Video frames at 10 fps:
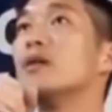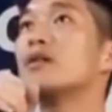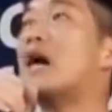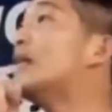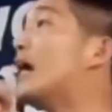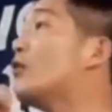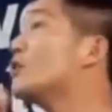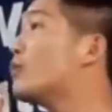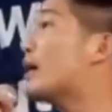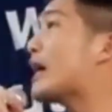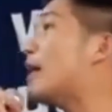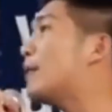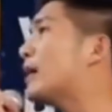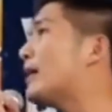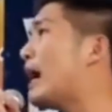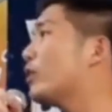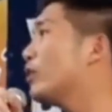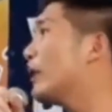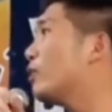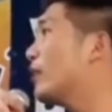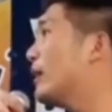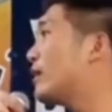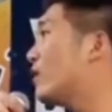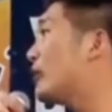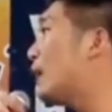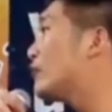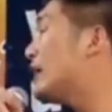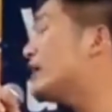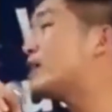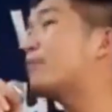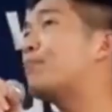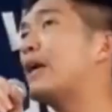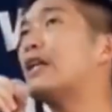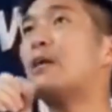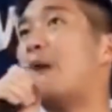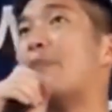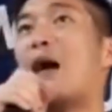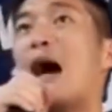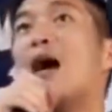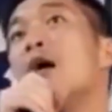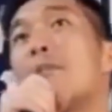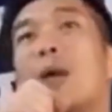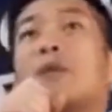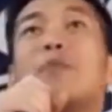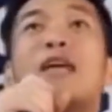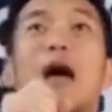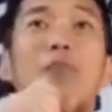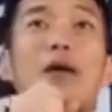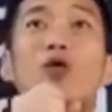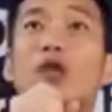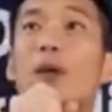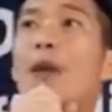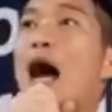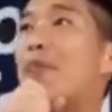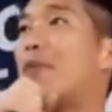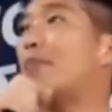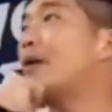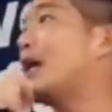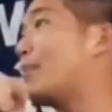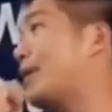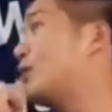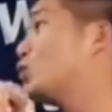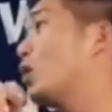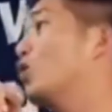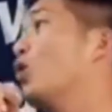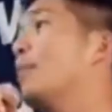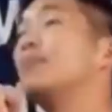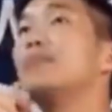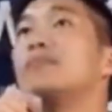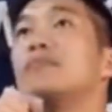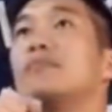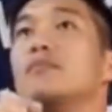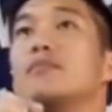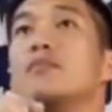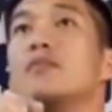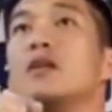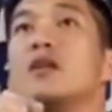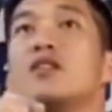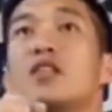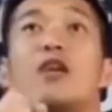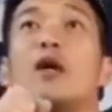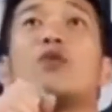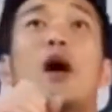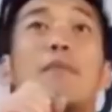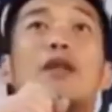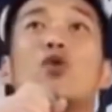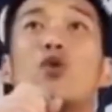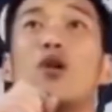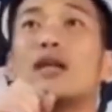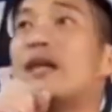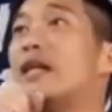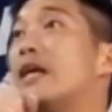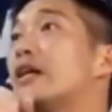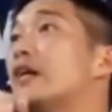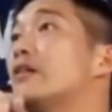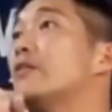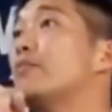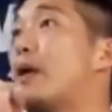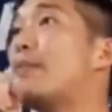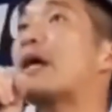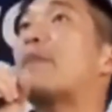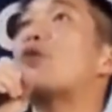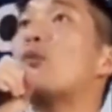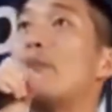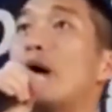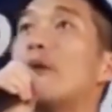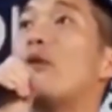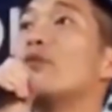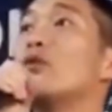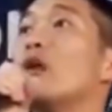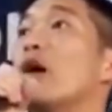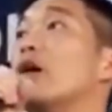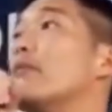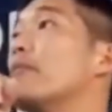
ท่านใดรู้สึกว่าการพัฒนานนทบุรีของเรายี่สิบปีที่ผ่านมาเป็นไปอย่างมีคุณภาพเป็นไปอย่างมีส่วนร่วมชีวิตความเป็นอยู่ของท่านดีขึ้นมีไหมครับยกมือให้ผมดูหน่อย